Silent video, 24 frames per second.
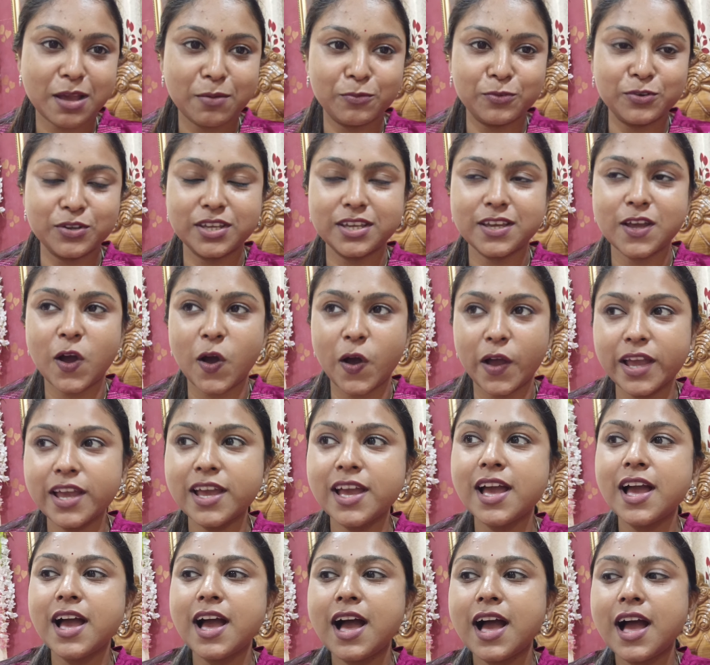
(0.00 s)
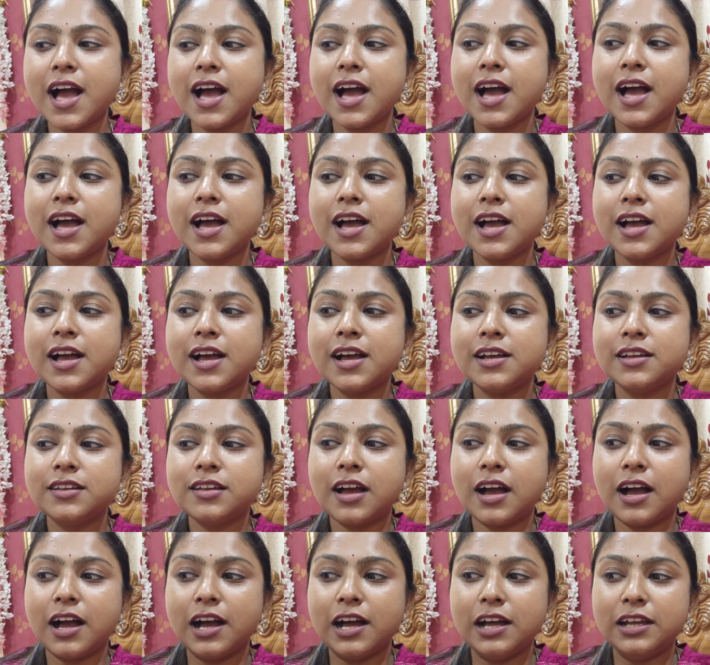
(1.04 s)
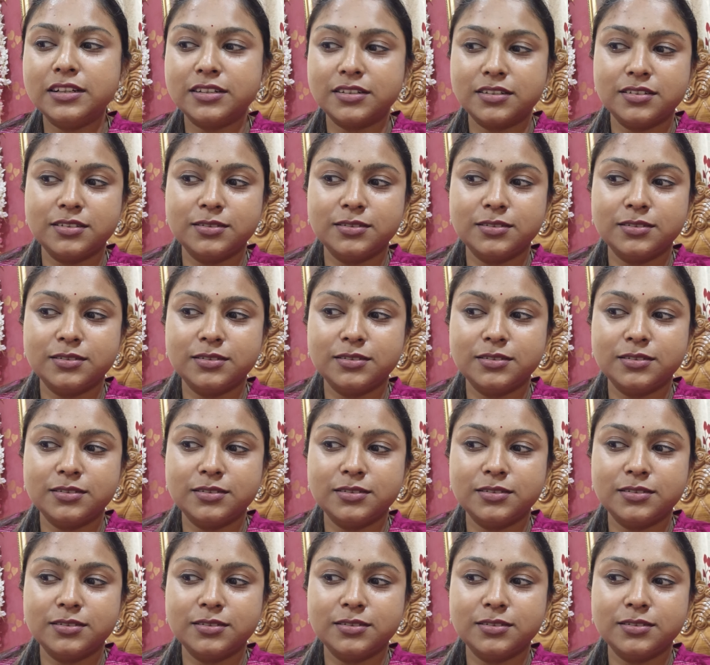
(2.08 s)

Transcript: কেমন কী হয় আর